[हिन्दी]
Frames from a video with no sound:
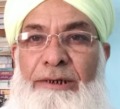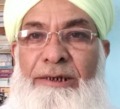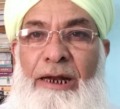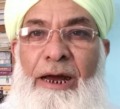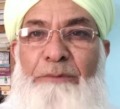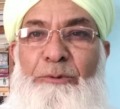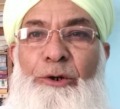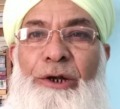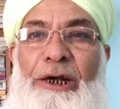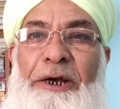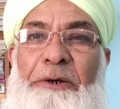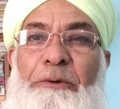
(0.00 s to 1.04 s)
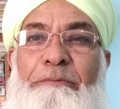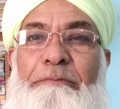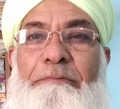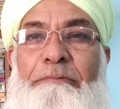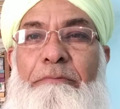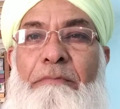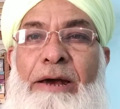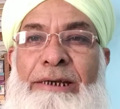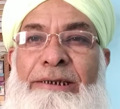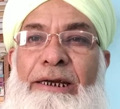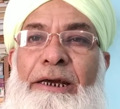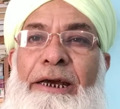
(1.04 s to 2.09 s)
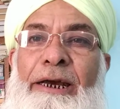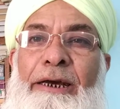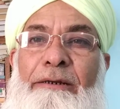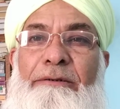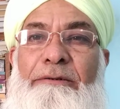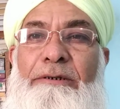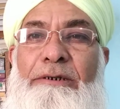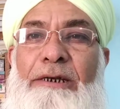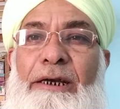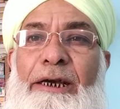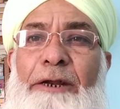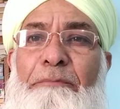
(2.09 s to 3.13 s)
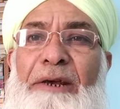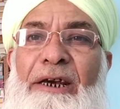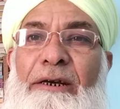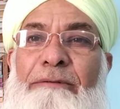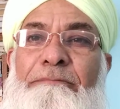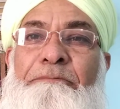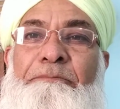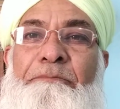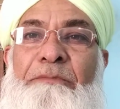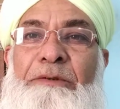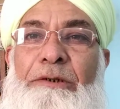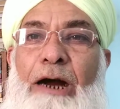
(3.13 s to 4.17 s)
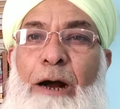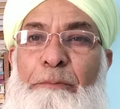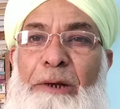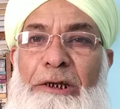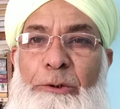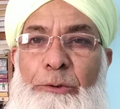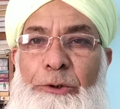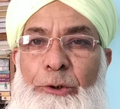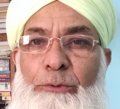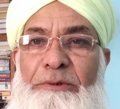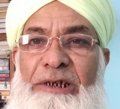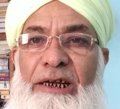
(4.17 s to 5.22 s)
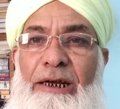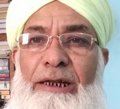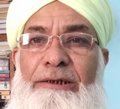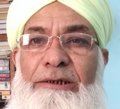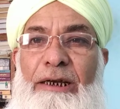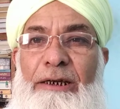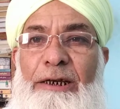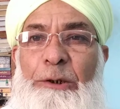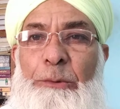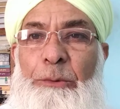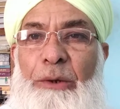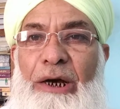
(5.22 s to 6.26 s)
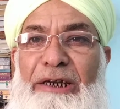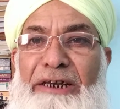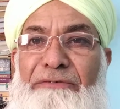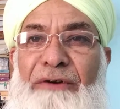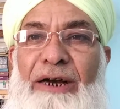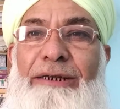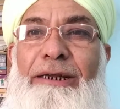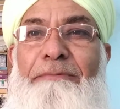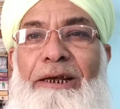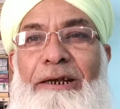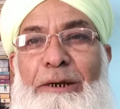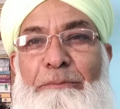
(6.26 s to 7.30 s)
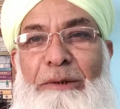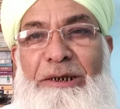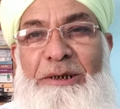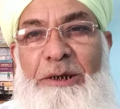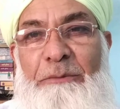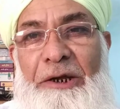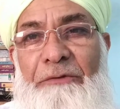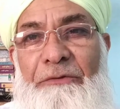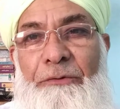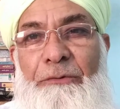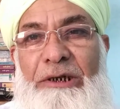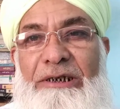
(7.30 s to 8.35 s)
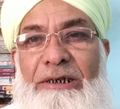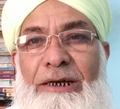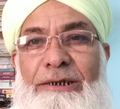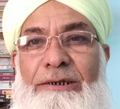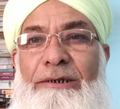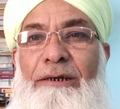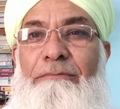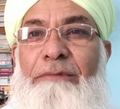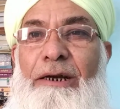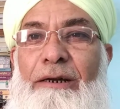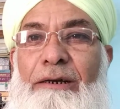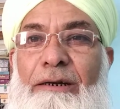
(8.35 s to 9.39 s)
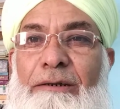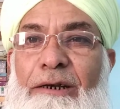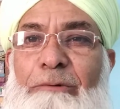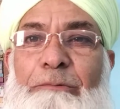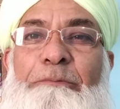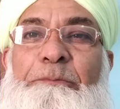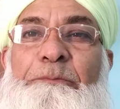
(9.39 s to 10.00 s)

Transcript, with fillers: असलकुम मैं जहीर जहीर मियाँ अपने यूट्यूब चैनल जहीर रूहानी फ़ायदे में अपने सभी व्यूवर्स का इस्तबाल करता हूँ